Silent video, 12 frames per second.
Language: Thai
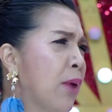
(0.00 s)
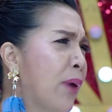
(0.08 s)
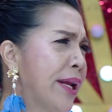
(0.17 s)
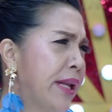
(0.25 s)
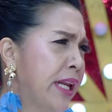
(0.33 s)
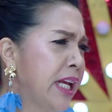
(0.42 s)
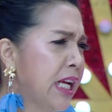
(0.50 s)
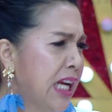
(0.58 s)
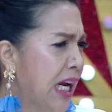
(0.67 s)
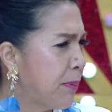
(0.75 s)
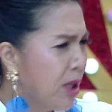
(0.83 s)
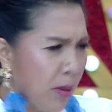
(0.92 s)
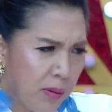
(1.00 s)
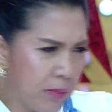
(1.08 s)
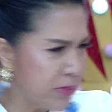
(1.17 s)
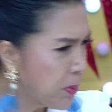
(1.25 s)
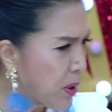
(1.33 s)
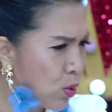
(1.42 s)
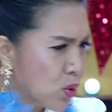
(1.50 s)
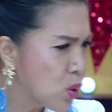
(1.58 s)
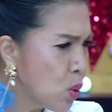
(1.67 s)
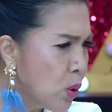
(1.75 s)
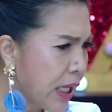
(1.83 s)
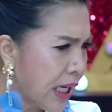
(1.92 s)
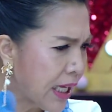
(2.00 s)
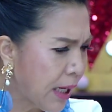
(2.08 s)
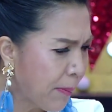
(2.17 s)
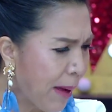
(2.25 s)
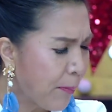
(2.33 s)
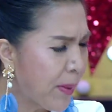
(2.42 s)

ให้ไวท์เทนนิ่งยังไงพี่ท็อปก็ผิวสู้หนิงอย่างแบบ